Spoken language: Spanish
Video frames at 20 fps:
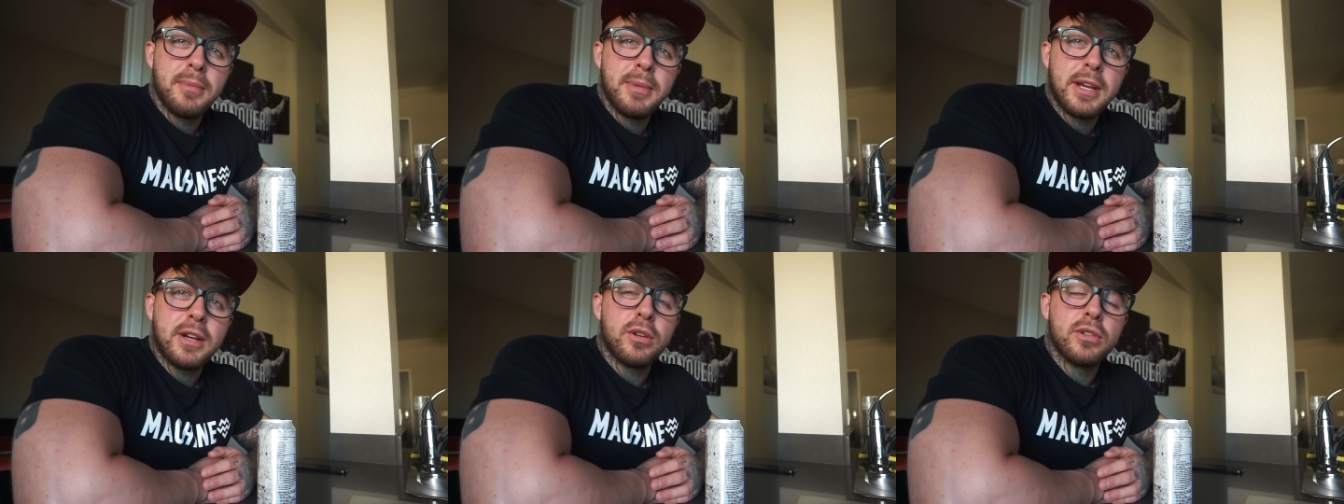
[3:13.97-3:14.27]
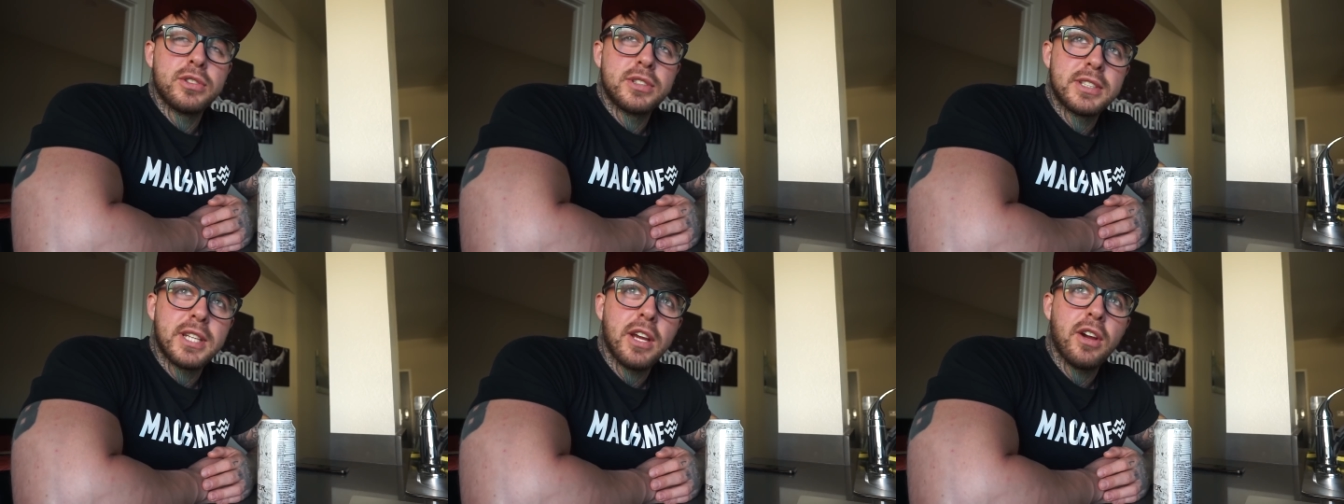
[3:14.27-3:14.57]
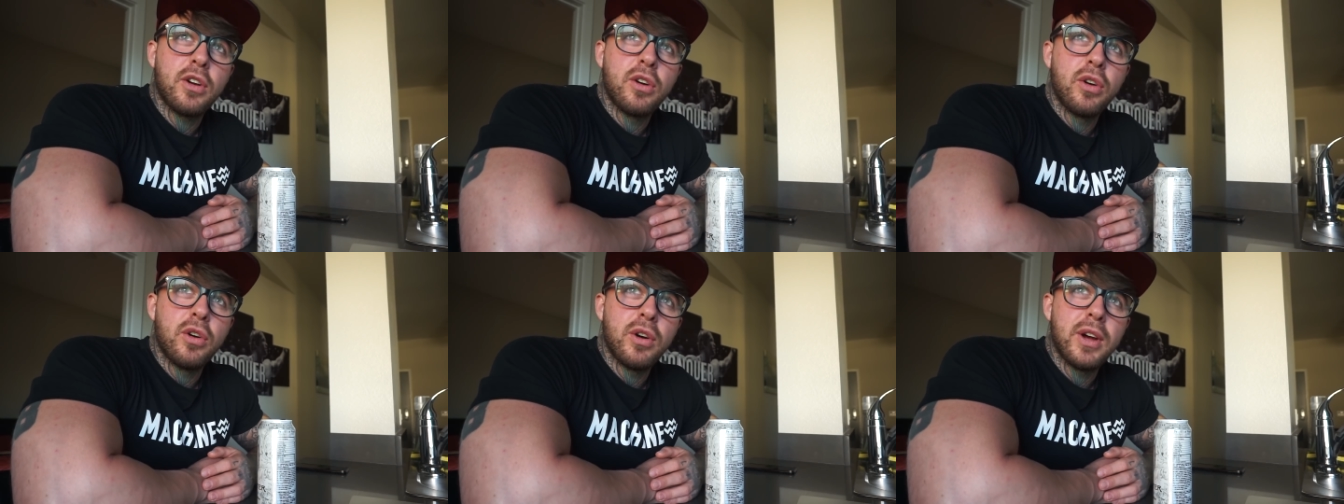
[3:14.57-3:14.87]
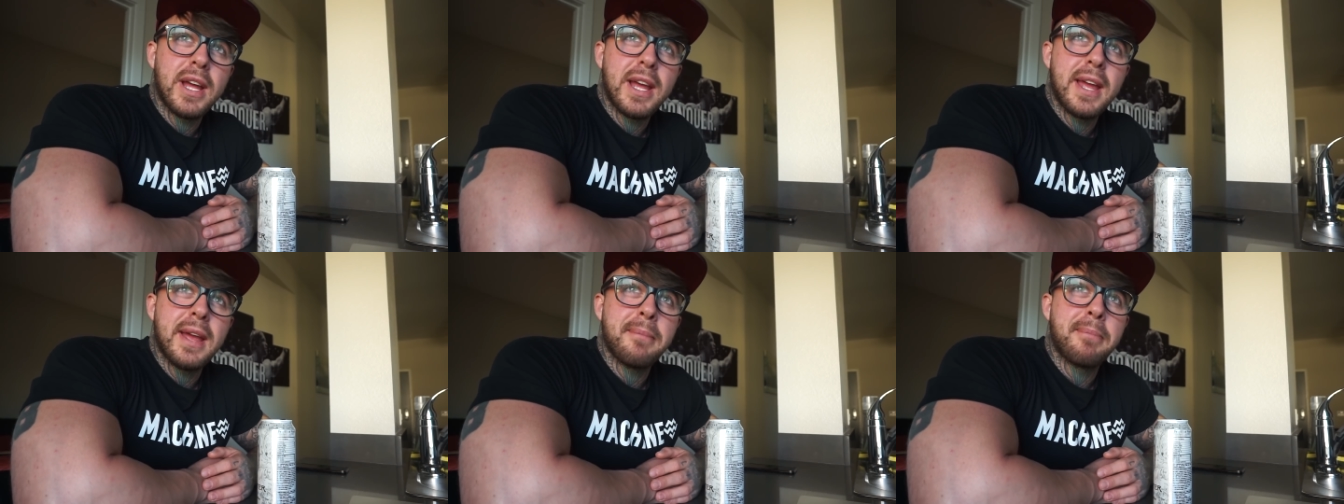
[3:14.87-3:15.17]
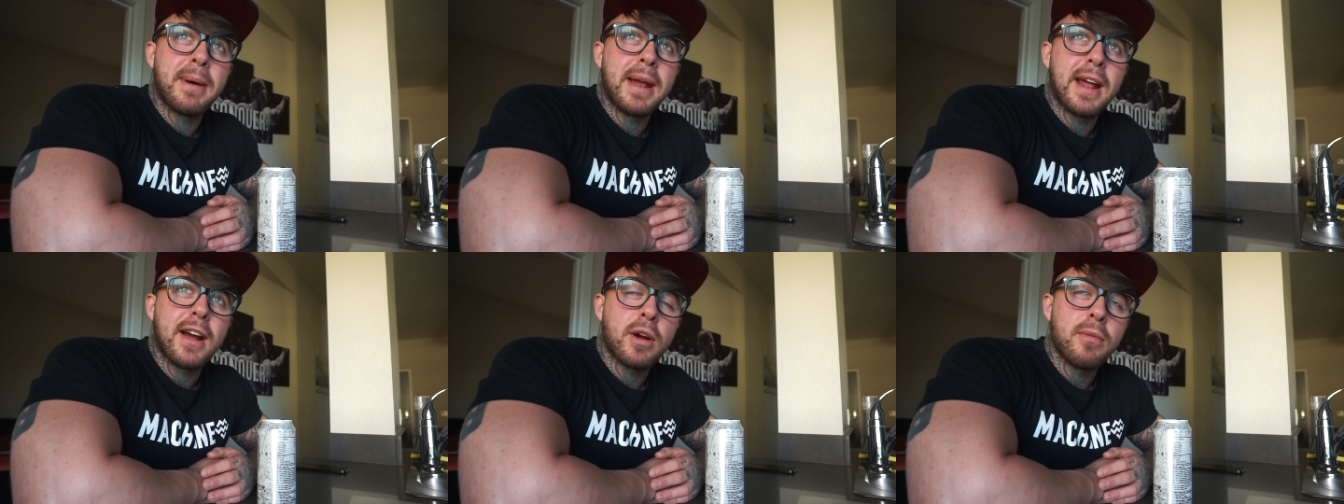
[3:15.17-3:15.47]
Mi consejo
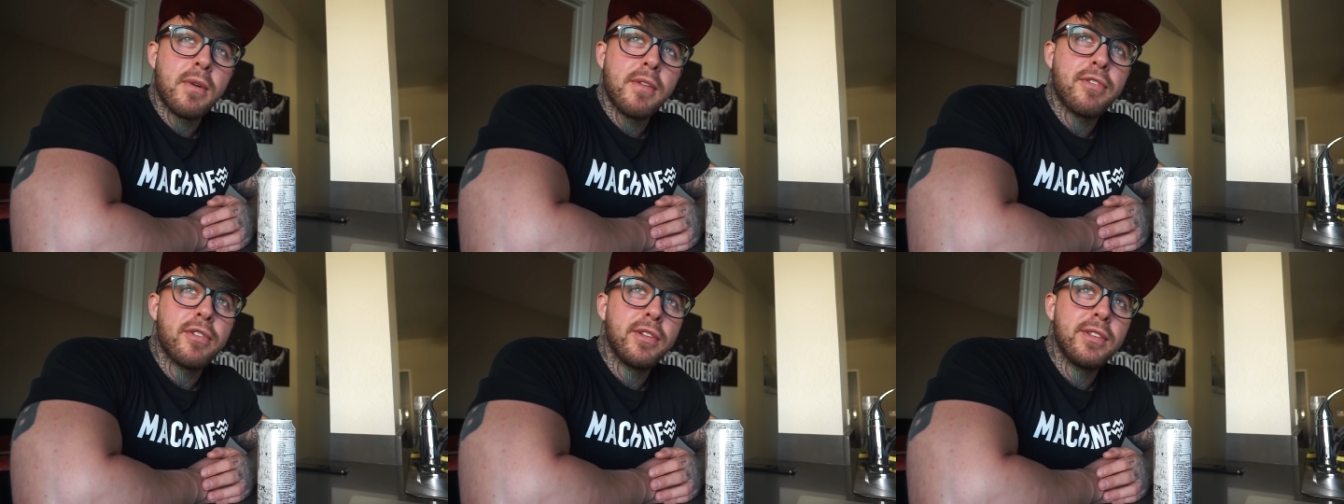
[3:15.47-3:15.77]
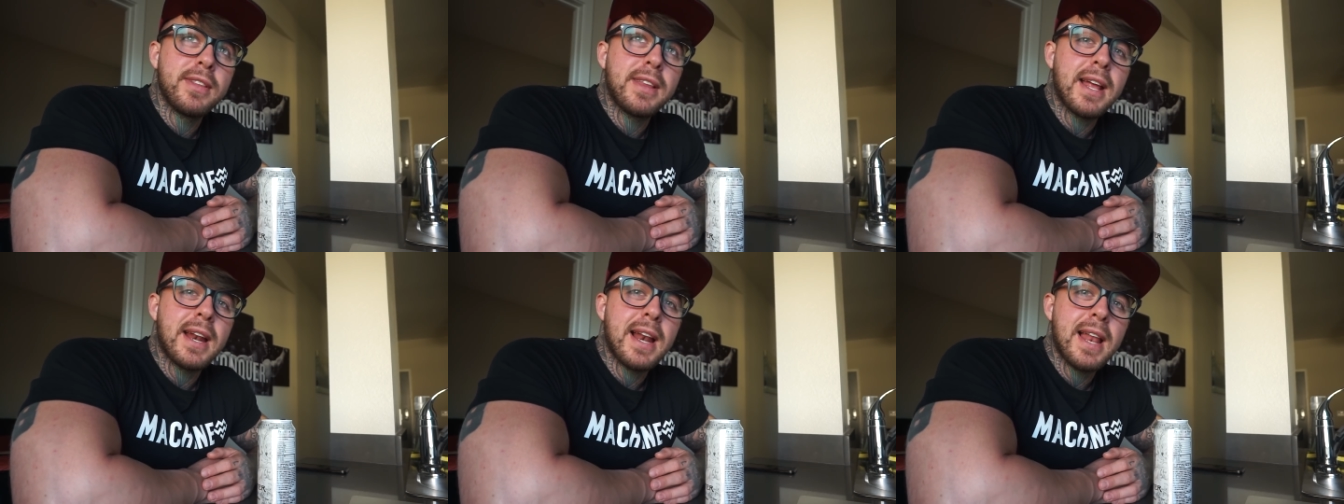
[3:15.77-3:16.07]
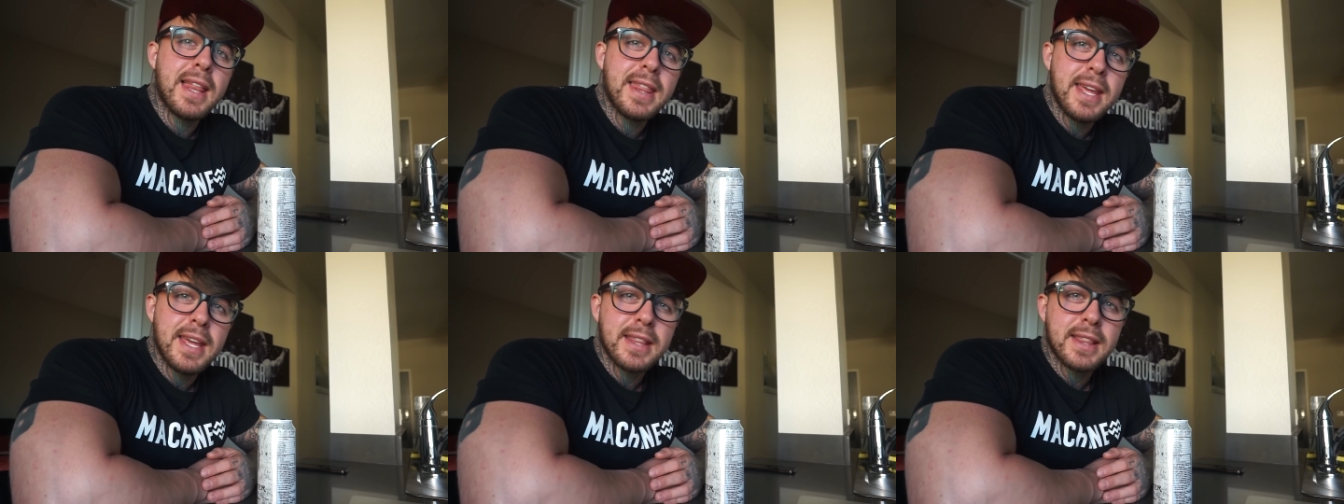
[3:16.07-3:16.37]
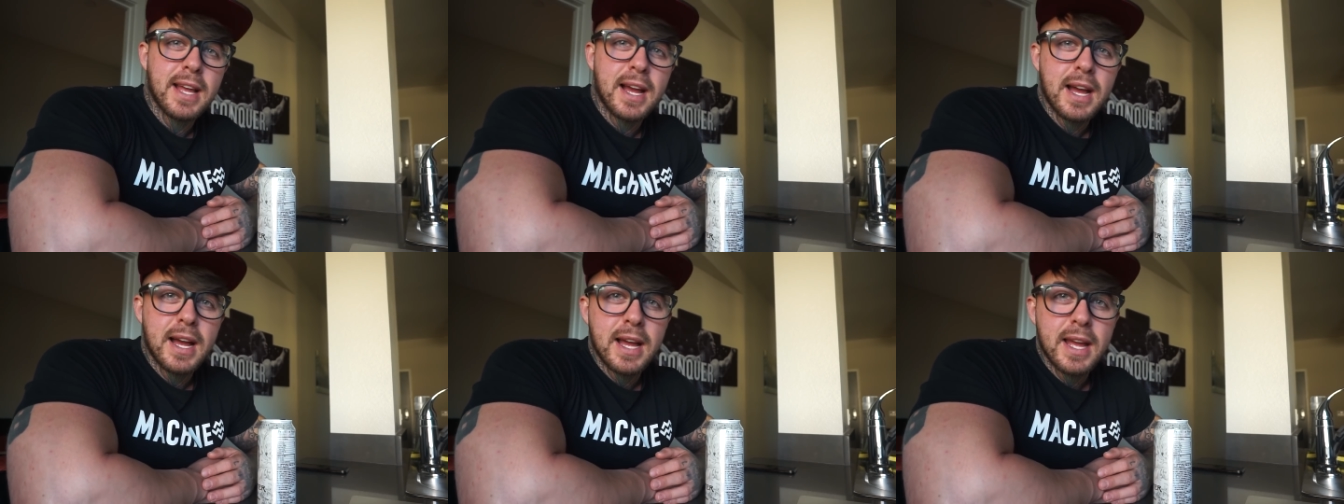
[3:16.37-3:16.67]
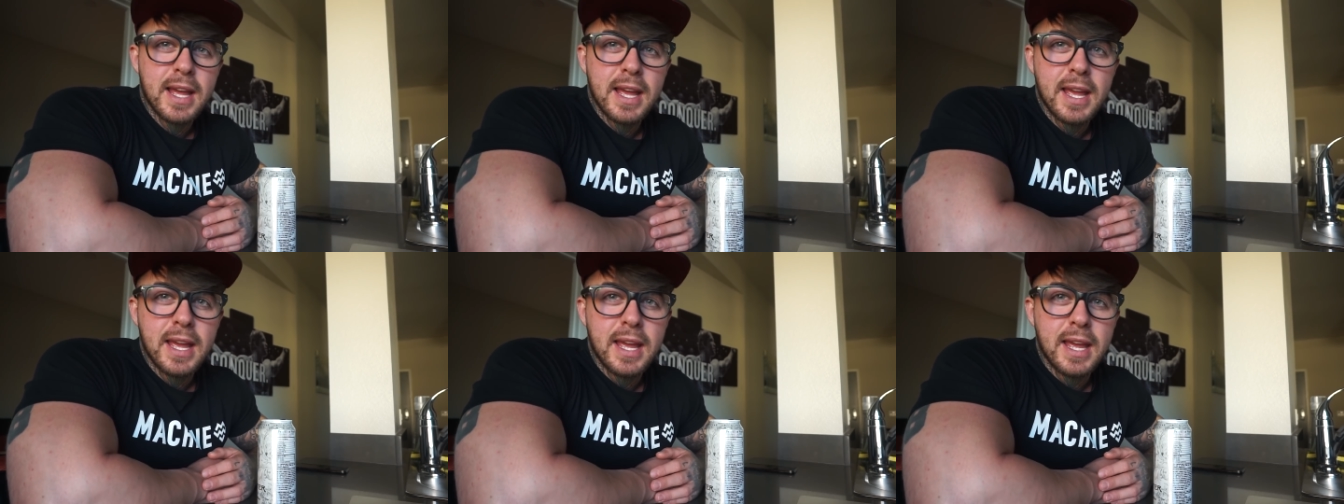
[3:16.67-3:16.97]
para cómo afrontar la
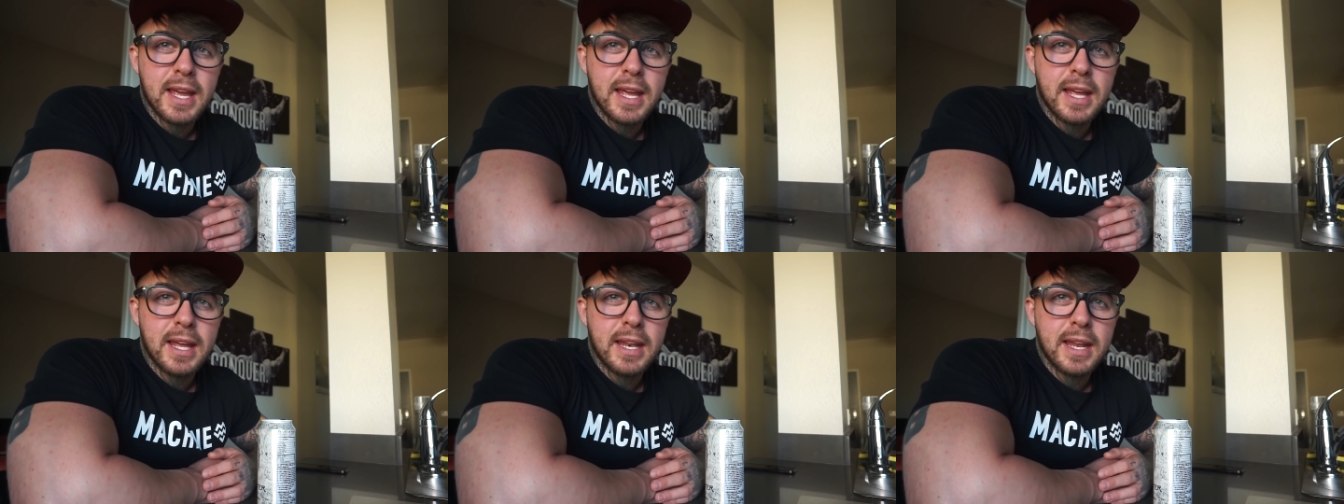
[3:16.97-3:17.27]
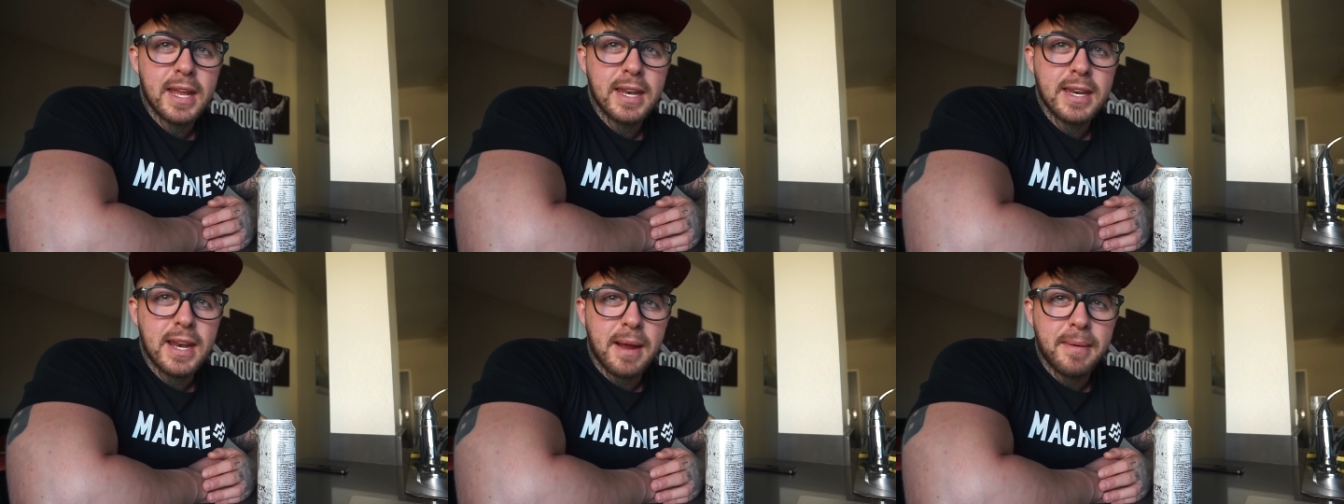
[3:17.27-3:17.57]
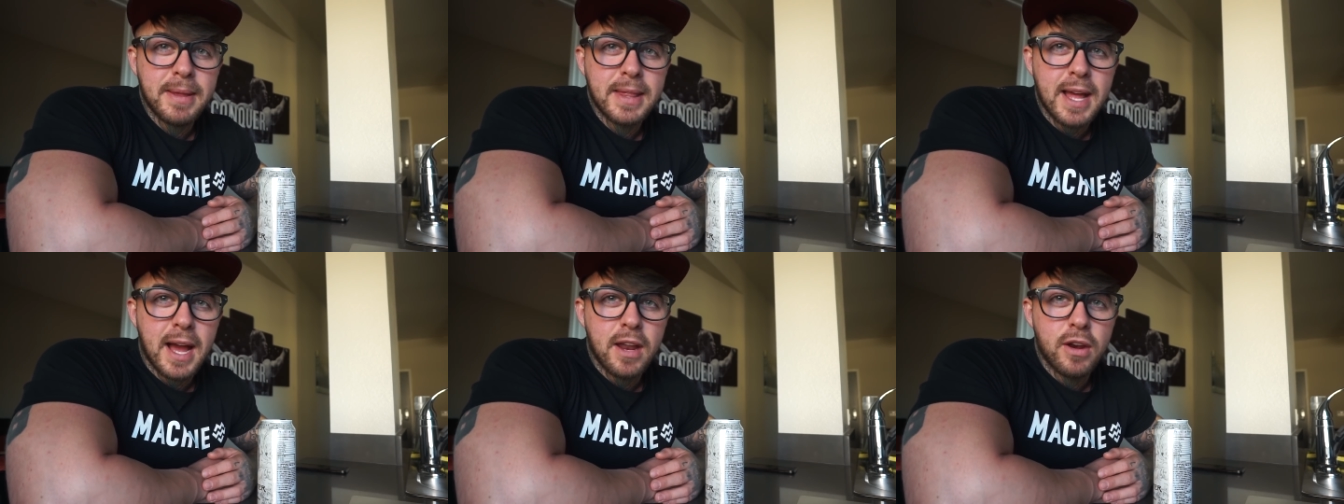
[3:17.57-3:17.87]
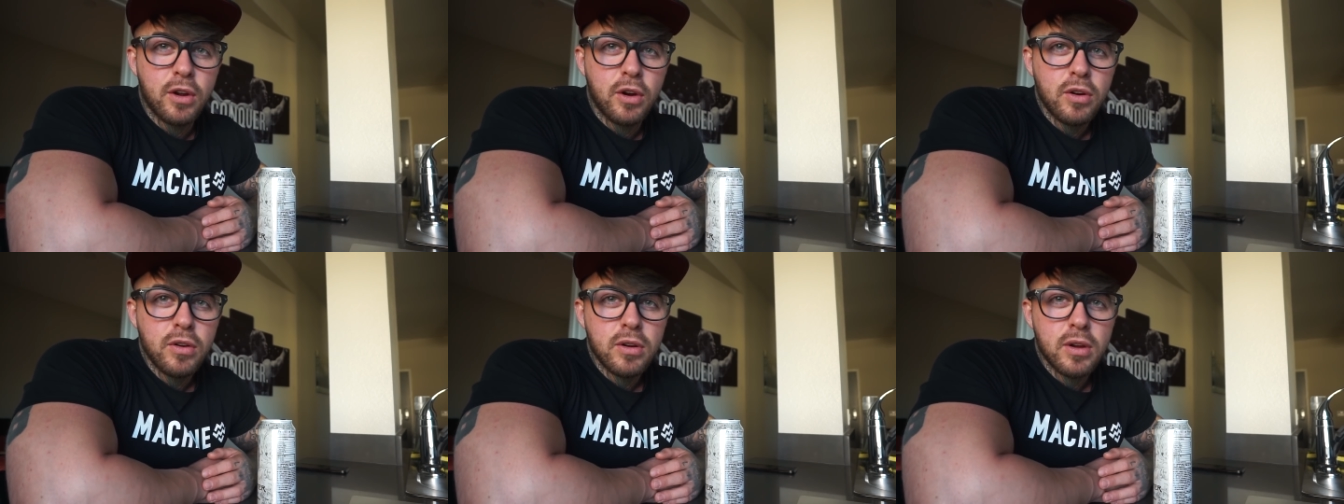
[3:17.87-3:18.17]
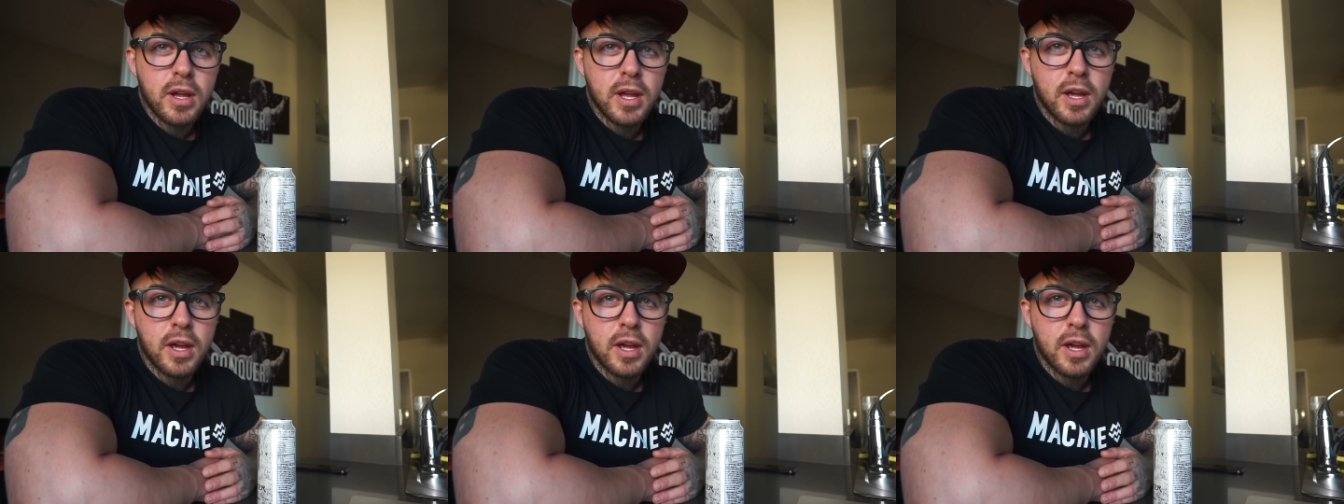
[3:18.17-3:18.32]
dieta eh, en Navidad, ¿no?